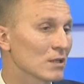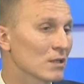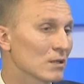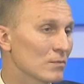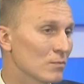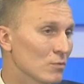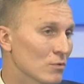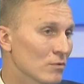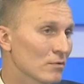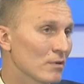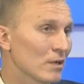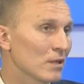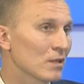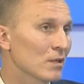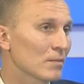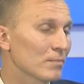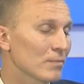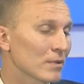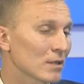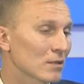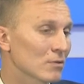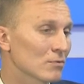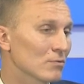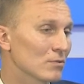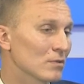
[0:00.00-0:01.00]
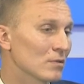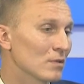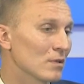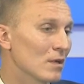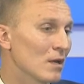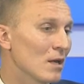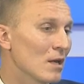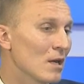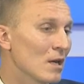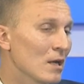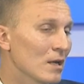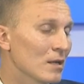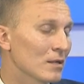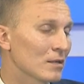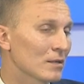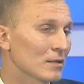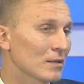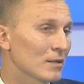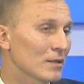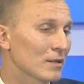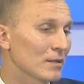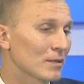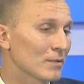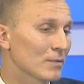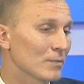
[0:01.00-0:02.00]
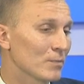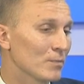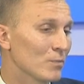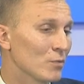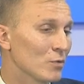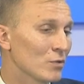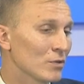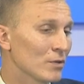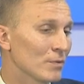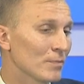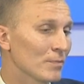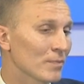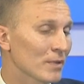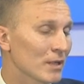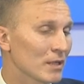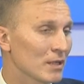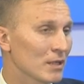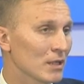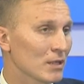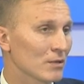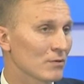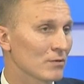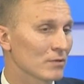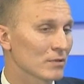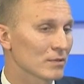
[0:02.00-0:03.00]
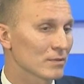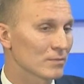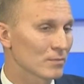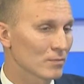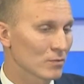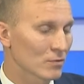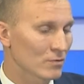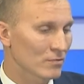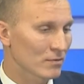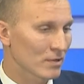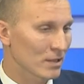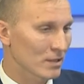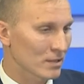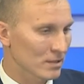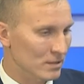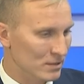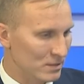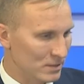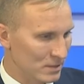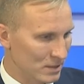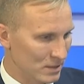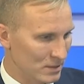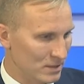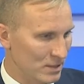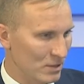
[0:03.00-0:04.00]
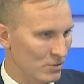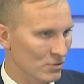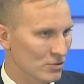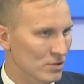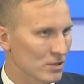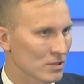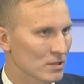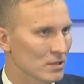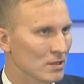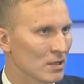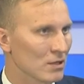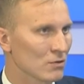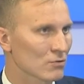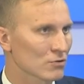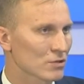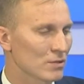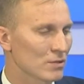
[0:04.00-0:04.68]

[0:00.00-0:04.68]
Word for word: буквально на подходе. Э, будем планировать буквально со следующей недели уже